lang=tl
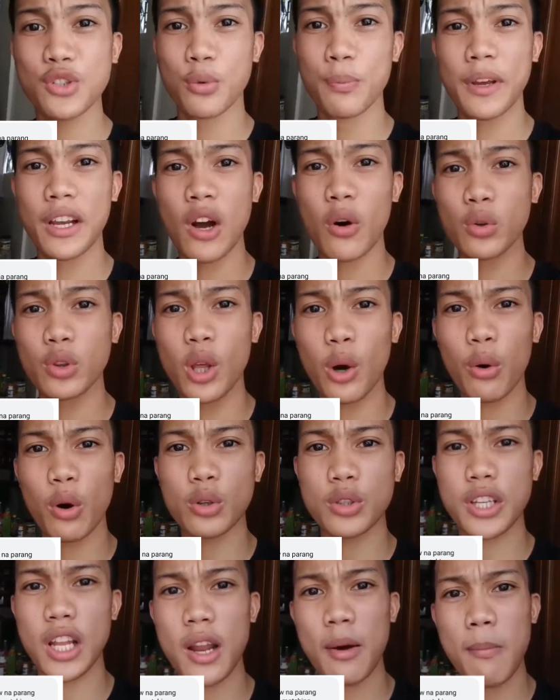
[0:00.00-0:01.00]
sumigaw daw
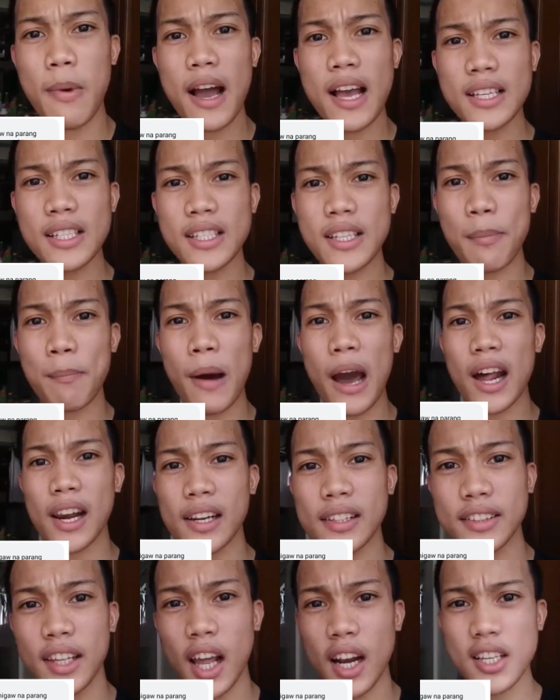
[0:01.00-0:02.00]
ako sa labas na
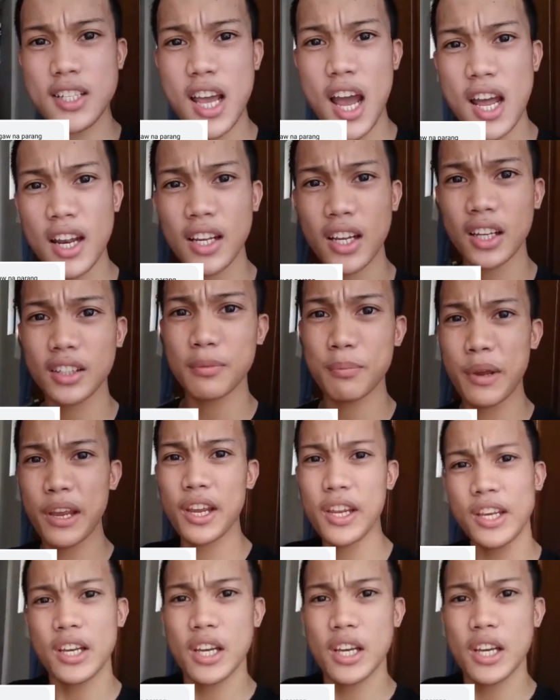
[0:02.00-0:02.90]
parang Tarzan at may